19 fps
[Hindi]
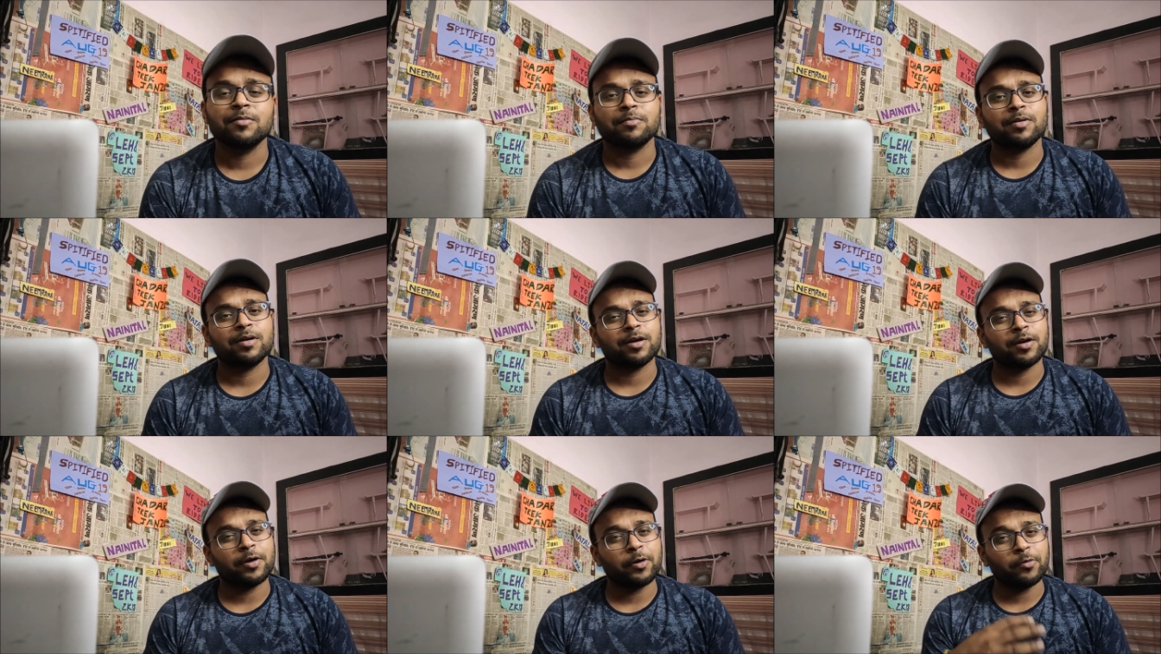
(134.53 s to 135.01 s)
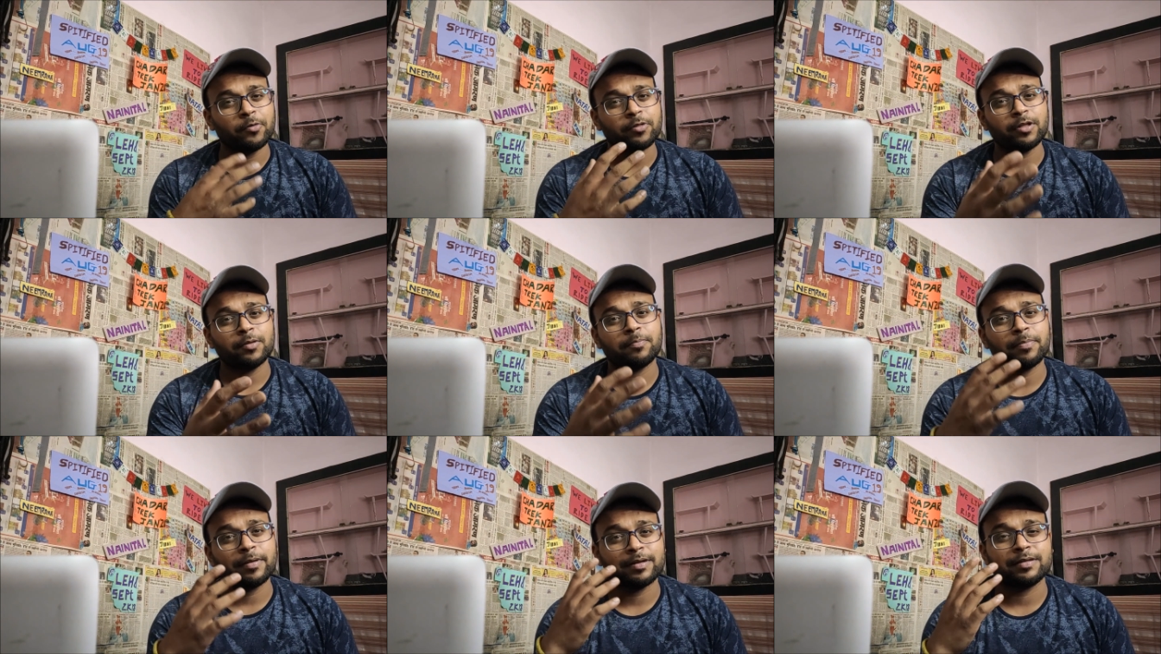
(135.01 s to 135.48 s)
पर ड्यू टू दी
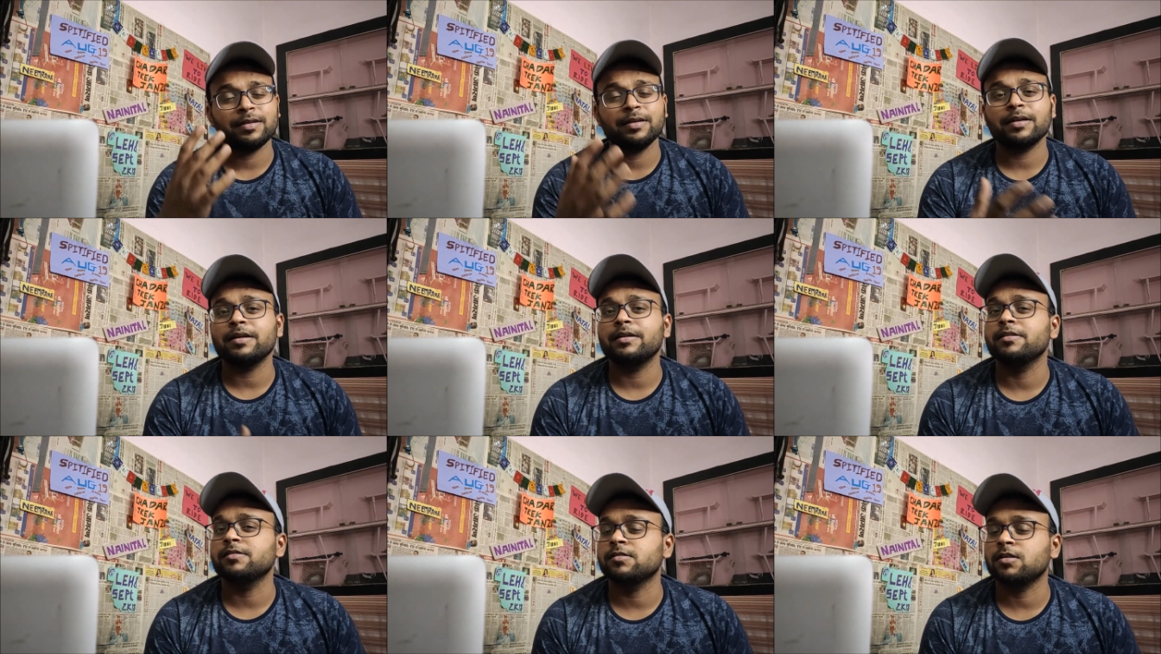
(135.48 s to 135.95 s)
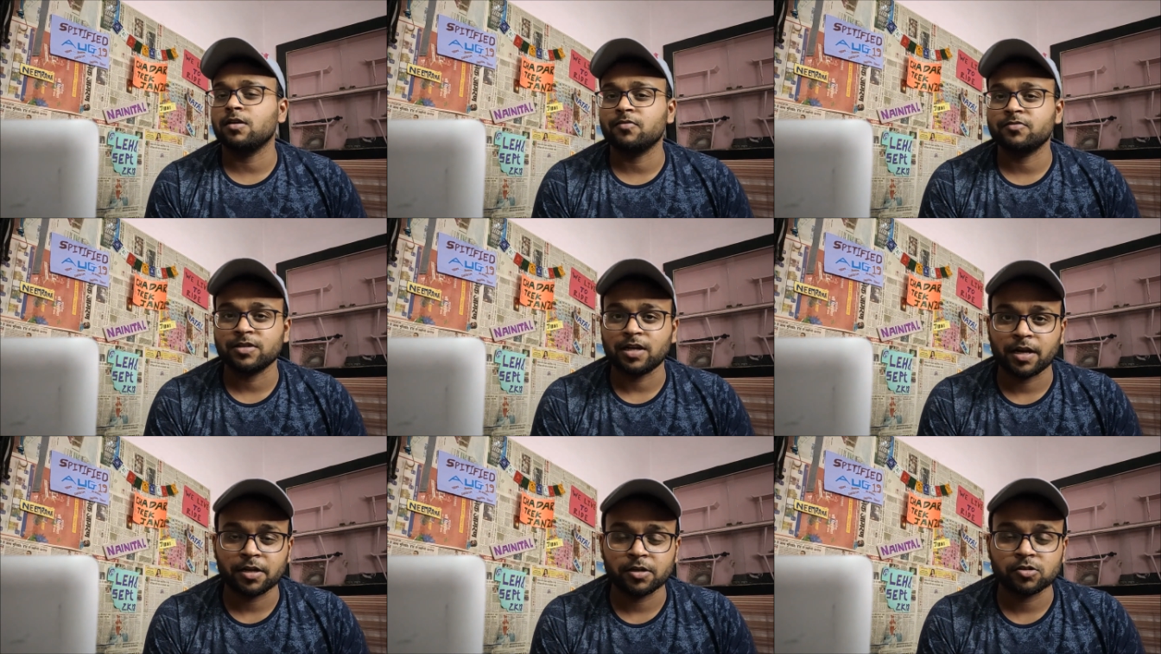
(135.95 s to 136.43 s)
प्रेजेंट कंडीशन ऑफ
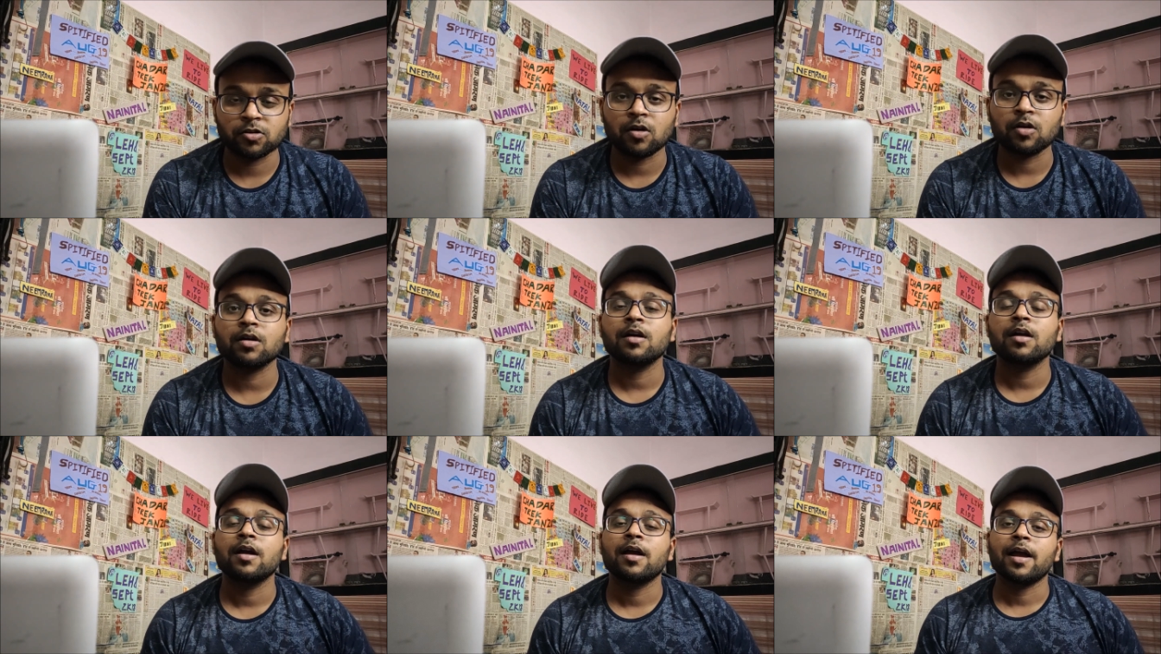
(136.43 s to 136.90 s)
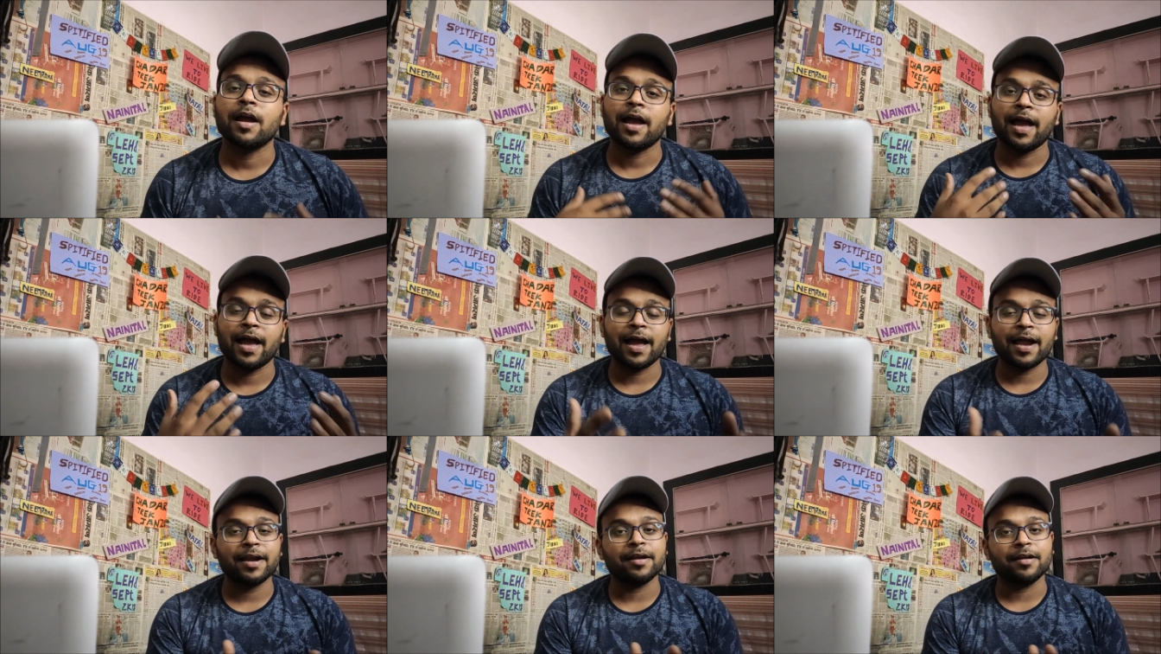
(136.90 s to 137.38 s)
चांदी चौक
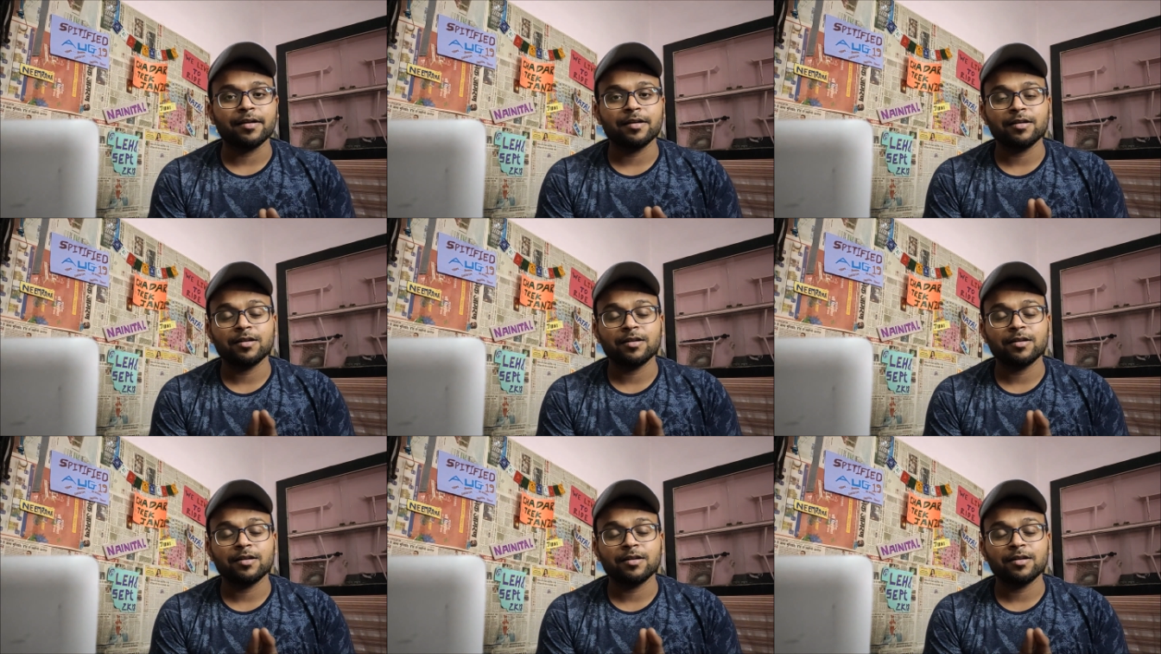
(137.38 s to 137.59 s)
एंड